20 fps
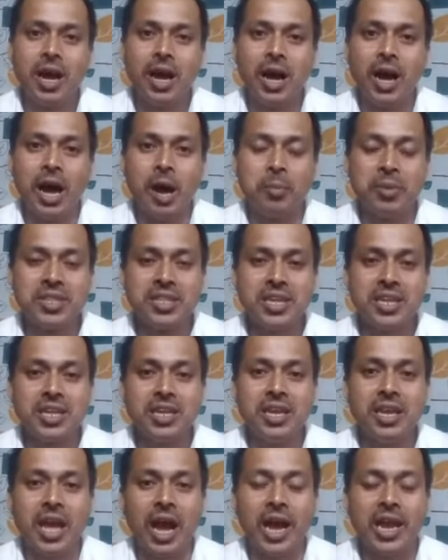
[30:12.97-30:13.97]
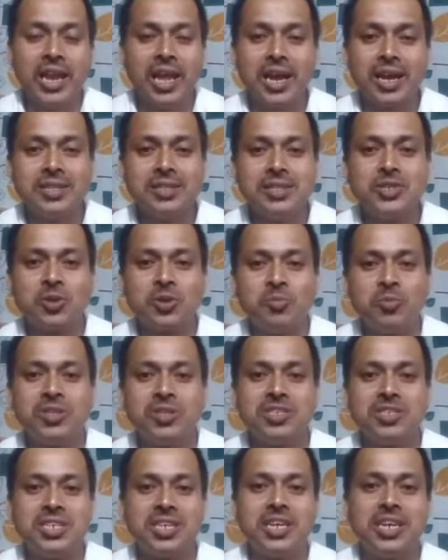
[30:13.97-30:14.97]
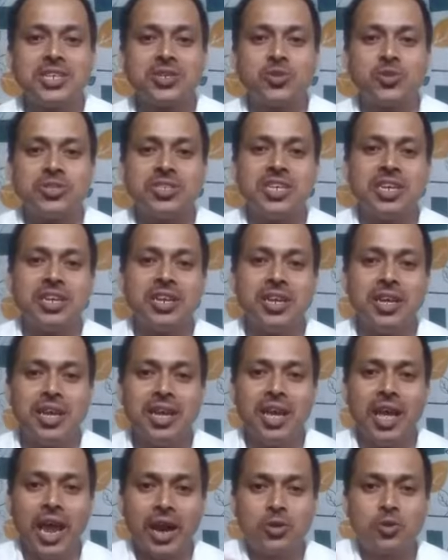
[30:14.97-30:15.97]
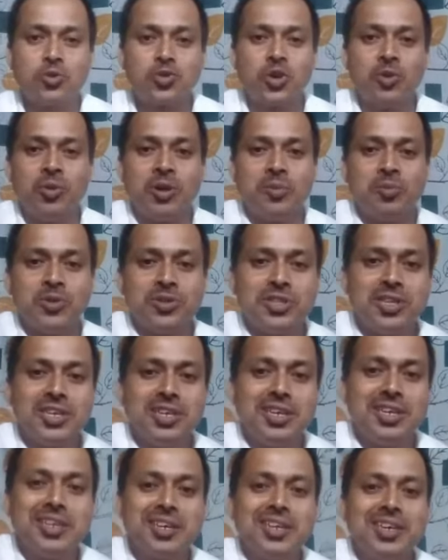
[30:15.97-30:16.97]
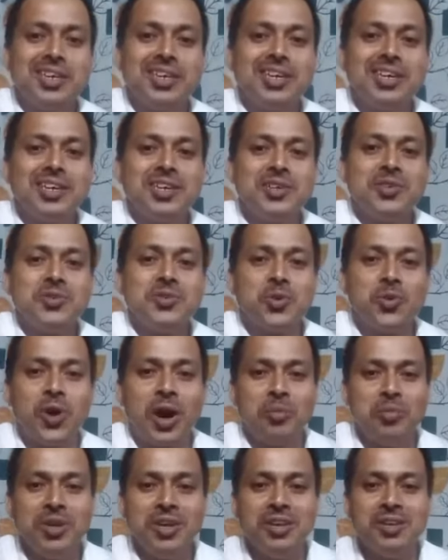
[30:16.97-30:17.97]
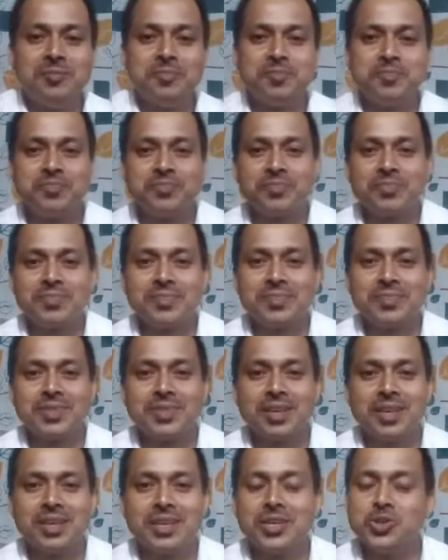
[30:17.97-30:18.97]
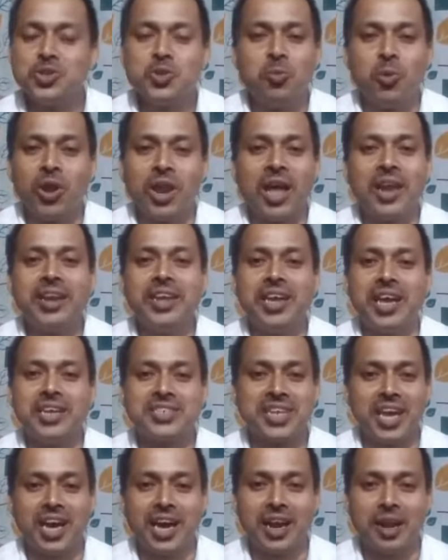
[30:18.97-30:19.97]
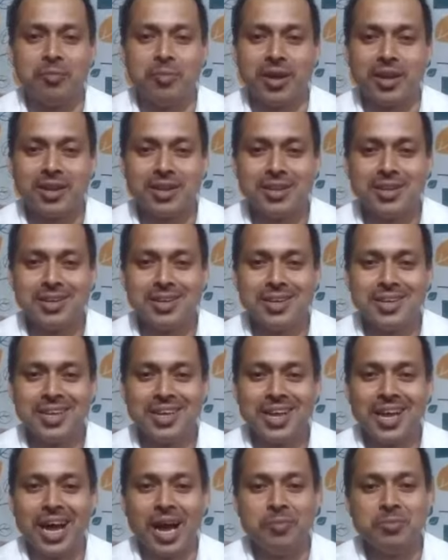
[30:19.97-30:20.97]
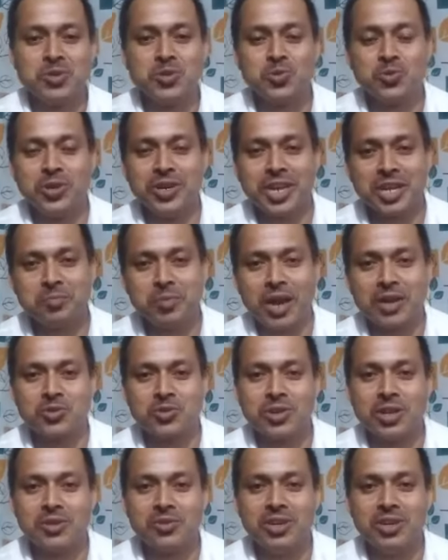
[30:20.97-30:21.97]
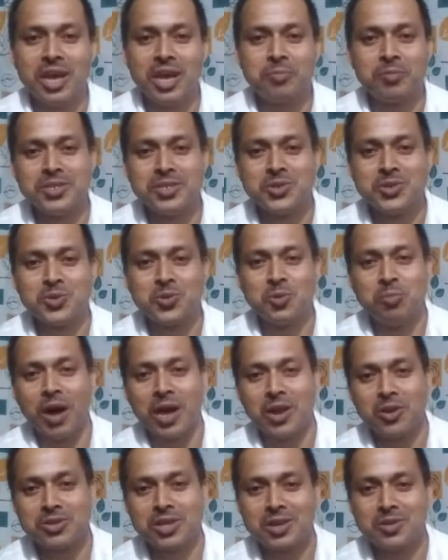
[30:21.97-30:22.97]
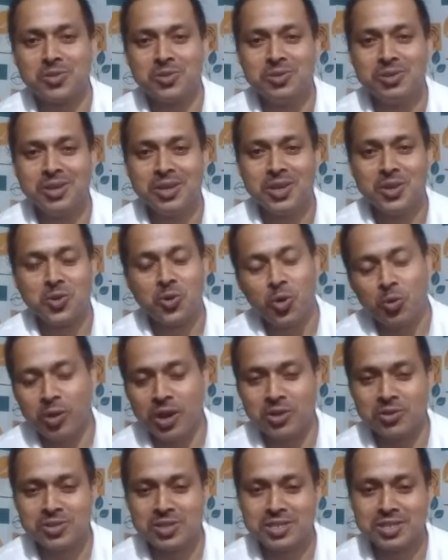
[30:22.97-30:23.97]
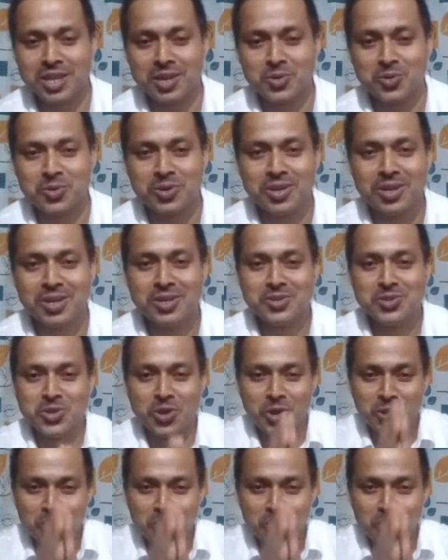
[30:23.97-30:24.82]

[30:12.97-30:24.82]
আমাদের এই হাইলাকান্দি সম্বন্ধে জিজ্ঞেস করছেন একটু সময়ের মধ্যে তো আমি কিছু বলার নেই আজকে আর আমার আমি শুধু এটাই প্রার্থনা করি আপনি যেন খুব ভালো থাকুন খুব আনন্দে থাকুন জয়